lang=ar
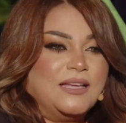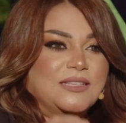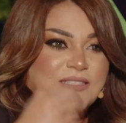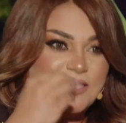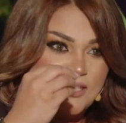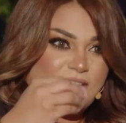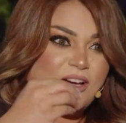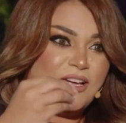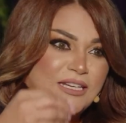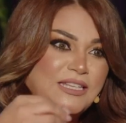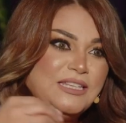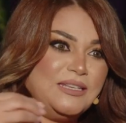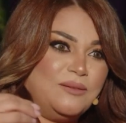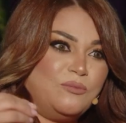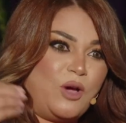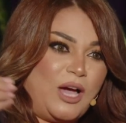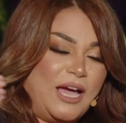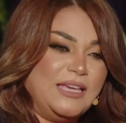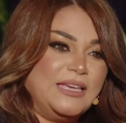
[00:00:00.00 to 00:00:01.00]
تقنيه
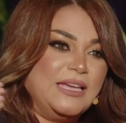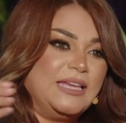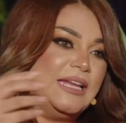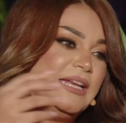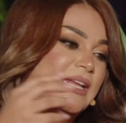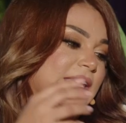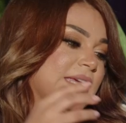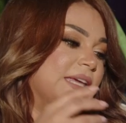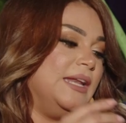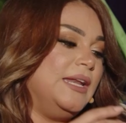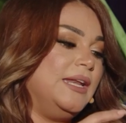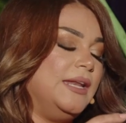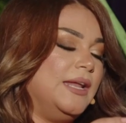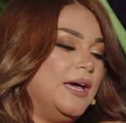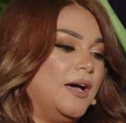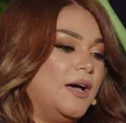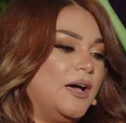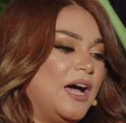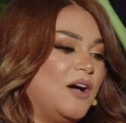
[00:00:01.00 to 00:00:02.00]
معينه يعني كل
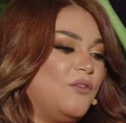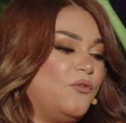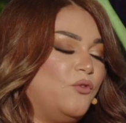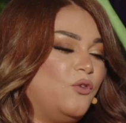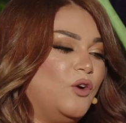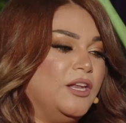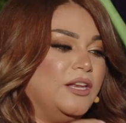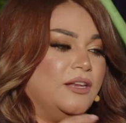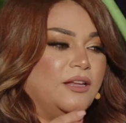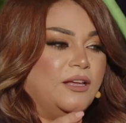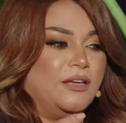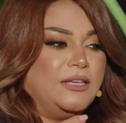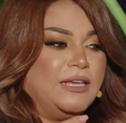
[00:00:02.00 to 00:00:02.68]
آه، عفوا آه،